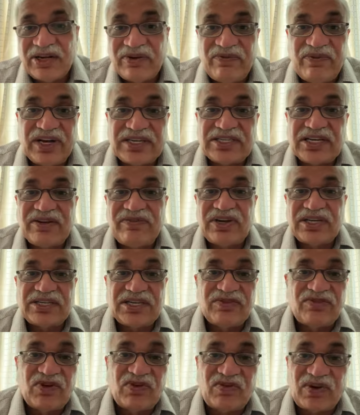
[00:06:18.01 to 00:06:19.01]
वैसे
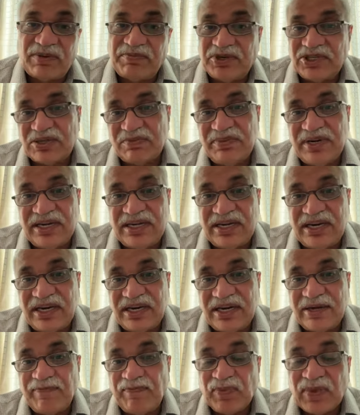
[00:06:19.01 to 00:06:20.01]
वैसे वो वापस भेज रहे
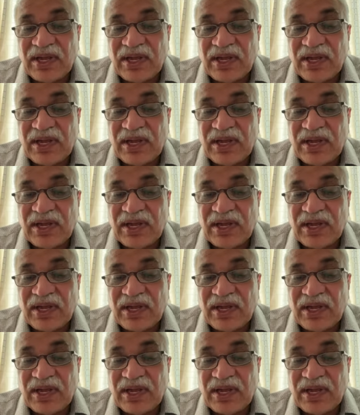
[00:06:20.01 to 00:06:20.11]
हैं